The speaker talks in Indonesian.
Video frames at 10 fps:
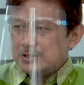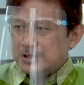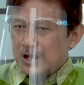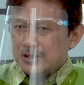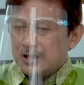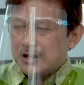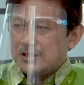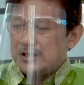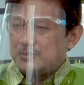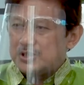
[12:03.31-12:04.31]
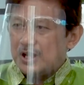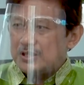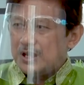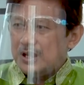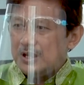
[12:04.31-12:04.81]
Di antaranya
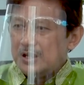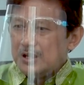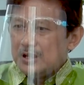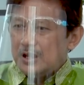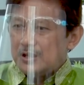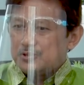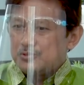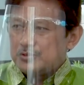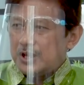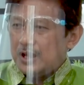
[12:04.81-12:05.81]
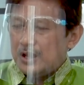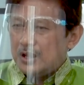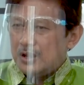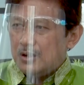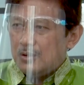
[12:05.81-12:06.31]
misalnya uh, sudah
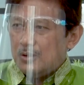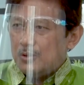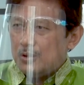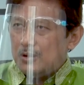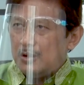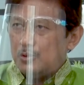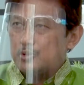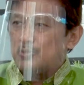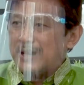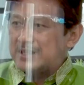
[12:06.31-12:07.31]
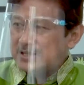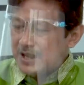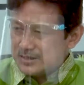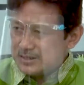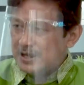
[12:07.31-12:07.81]

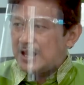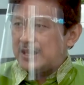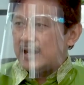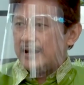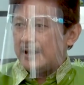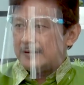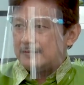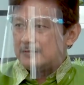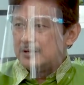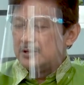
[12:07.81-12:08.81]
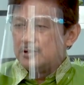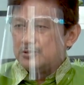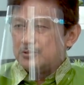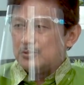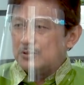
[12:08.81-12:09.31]
otomatisasi layanan.
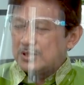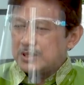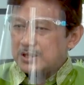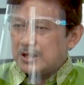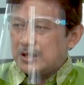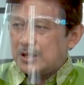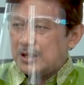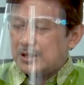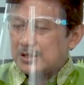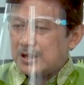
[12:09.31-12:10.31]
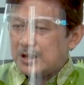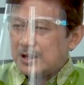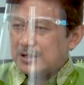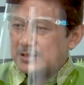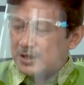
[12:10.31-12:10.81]
Dulu ketika
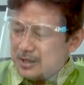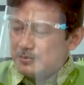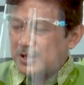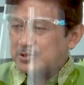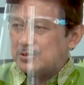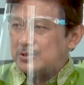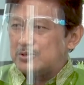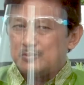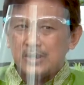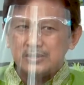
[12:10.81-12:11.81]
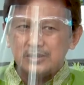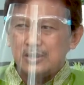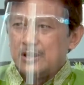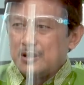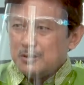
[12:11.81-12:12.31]
saya masuk itu masih
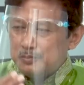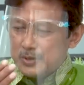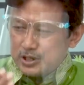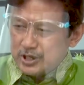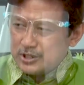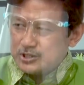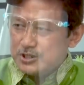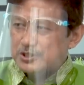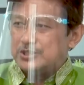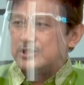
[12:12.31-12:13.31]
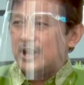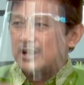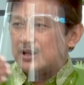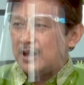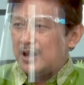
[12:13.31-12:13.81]
presensi
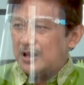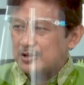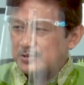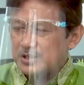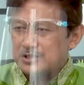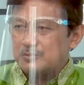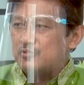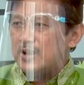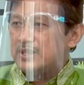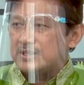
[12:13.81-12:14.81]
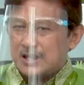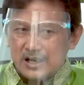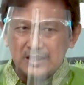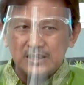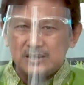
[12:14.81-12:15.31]
dijaga, harus ini semuanya
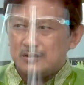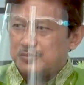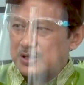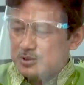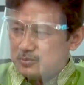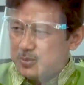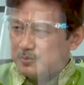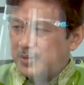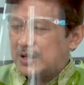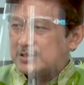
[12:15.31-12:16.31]
sekarang tidak begitu bebas.